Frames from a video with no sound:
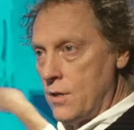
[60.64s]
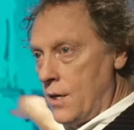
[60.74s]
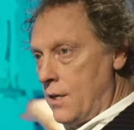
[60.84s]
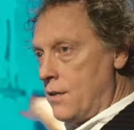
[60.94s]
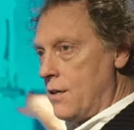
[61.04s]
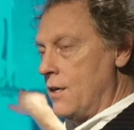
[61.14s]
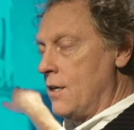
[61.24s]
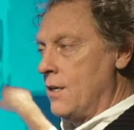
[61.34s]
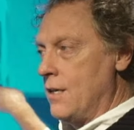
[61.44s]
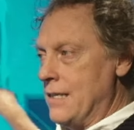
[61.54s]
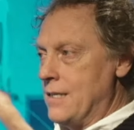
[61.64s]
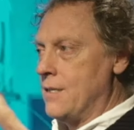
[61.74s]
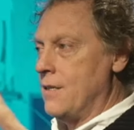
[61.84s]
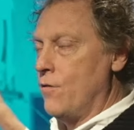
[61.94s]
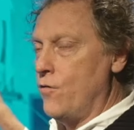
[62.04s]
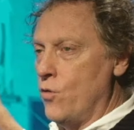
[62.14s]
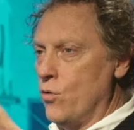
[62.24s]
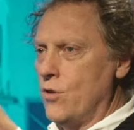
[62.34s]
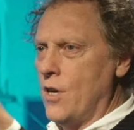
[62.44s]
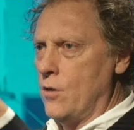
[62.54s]
üzerindeki su basıncı çok
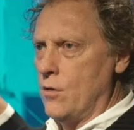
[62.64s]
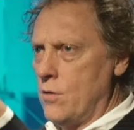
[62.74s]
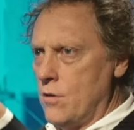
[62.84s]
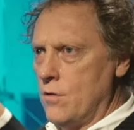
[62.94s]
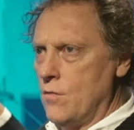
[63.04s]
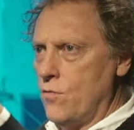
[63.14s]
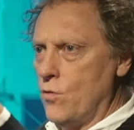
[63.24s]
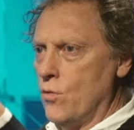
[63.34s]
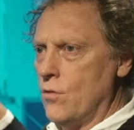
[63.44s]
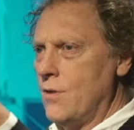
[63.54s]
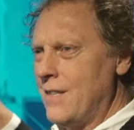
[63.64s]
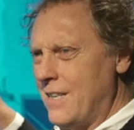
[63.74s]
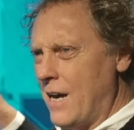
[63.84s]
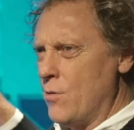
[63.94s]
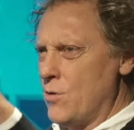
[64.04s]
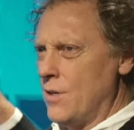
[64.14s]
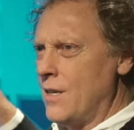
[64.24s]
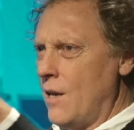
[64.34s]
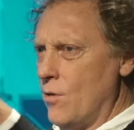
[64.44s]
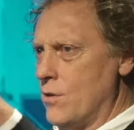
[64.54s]
yüksek. Kapsülü su
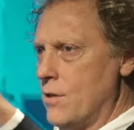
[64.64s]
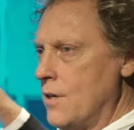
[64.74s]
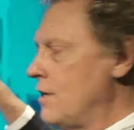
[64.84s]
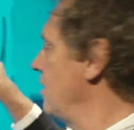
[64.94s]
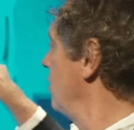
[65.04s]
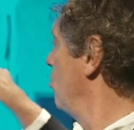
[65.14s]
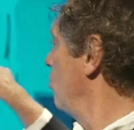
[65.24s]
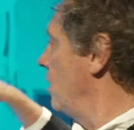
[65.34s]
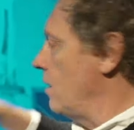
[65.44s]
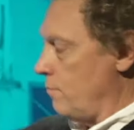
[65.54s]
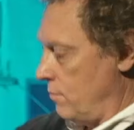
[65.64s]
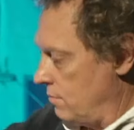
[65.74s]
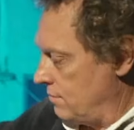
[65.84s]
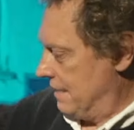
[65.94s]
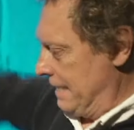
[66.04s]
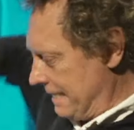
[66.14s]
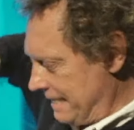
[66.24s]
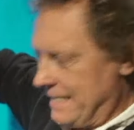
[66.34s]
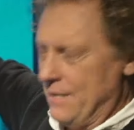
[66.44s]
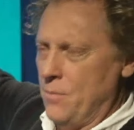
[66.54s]
altında tutmak için 4
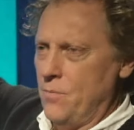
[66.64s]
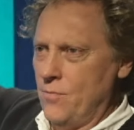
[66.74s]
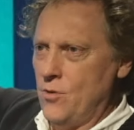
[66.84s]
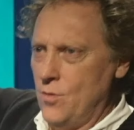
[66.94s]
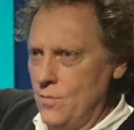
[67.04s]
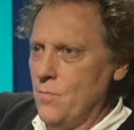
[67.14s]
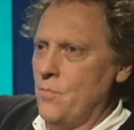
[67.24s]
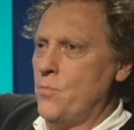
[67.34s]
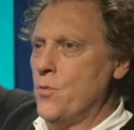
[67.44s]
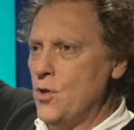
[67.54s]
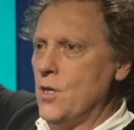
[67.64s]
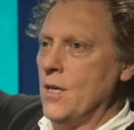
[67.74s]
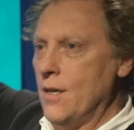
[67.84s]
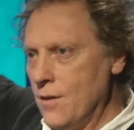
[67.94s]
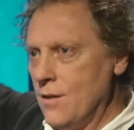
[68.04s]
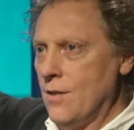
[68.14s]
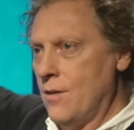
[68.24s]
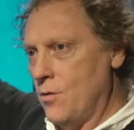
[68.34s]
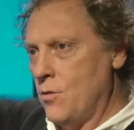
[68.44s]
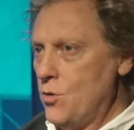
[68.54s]
tonluk basınç gerekiyor. Bu
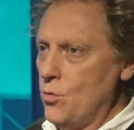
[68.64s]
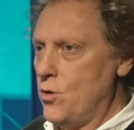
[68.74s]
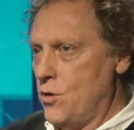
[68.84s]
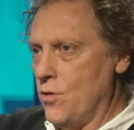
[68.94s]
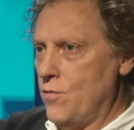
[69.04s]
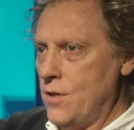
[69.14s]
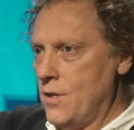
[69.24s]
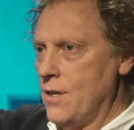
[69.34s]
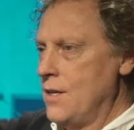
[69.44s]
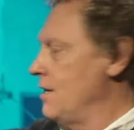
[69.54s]
sebeple projenin